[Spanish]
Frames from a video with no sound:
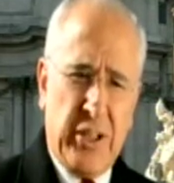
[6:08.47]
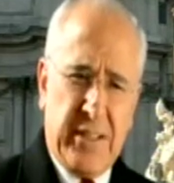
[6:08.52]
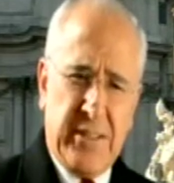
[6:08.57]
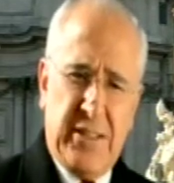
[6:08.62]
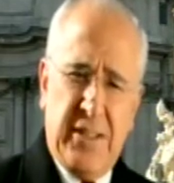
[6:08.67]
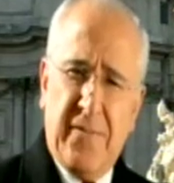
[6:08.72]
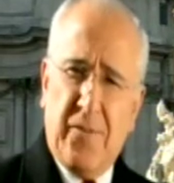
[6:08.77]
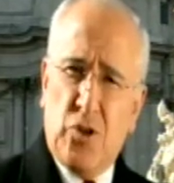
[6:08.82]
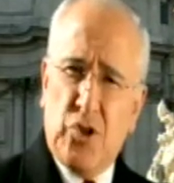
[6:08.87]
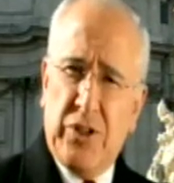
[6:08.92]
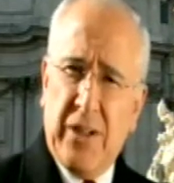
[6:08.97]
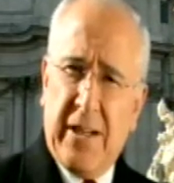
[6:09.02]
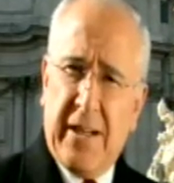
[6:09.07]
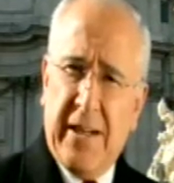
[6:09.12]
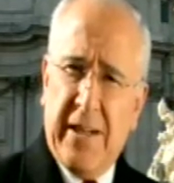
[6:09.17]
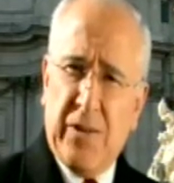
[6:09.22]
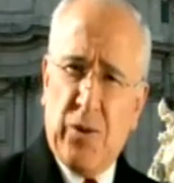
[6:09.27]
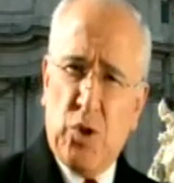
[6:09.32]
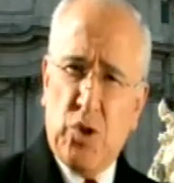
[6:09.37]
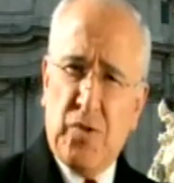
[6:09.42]
archivos
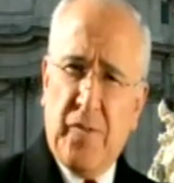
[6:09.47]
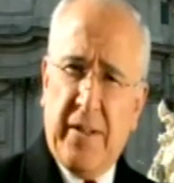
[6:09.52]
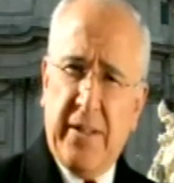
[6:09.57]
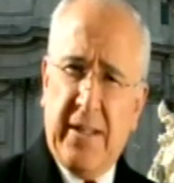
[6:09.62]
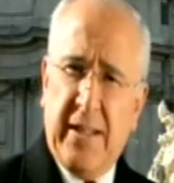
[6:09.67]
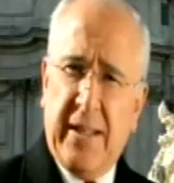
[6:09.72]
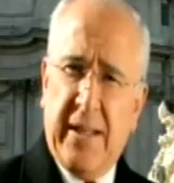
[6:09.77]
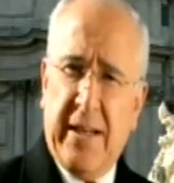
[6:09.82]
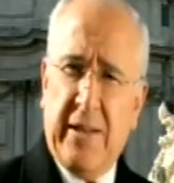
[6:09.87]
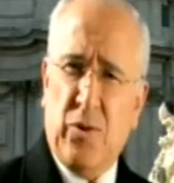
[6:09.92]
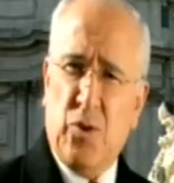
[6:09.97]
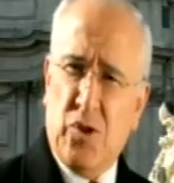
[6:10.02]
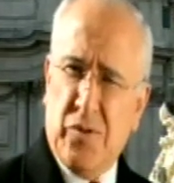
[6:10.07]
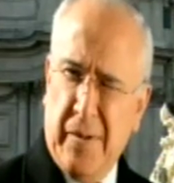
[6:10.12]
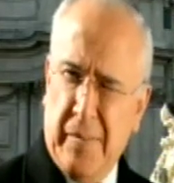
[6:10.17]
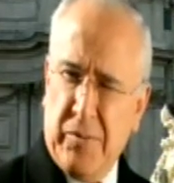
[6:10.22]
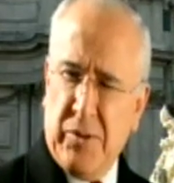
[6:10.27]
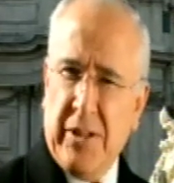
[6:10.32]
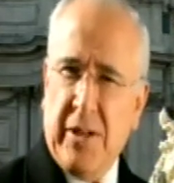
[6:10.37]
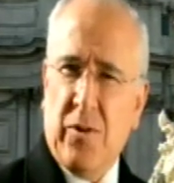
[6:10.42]
secretos vaticanos.
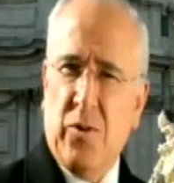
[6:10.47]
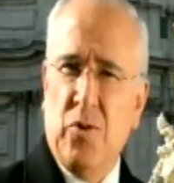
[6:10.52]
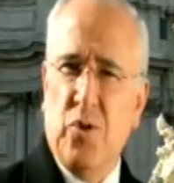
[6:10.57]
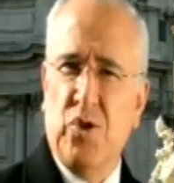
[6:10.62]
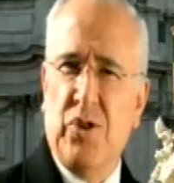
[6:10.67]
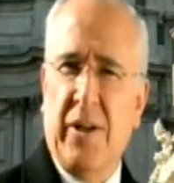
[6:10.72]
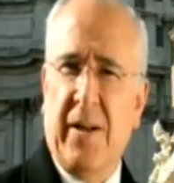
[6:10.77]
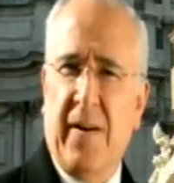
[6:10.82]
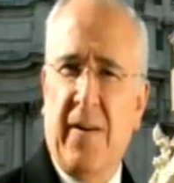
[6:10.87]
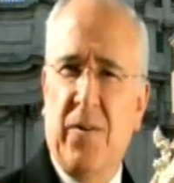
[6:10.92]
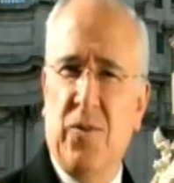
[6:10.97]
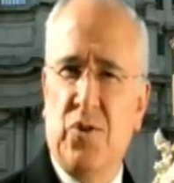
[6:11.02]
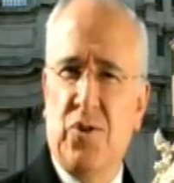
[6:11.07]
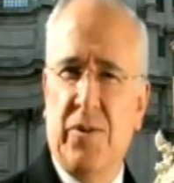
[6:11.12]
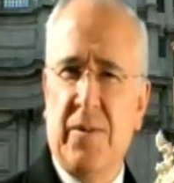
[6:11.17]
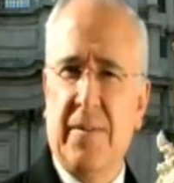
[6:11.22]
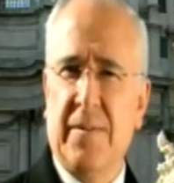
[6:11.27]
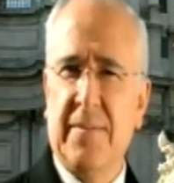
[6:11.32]
Vamos a conocerlos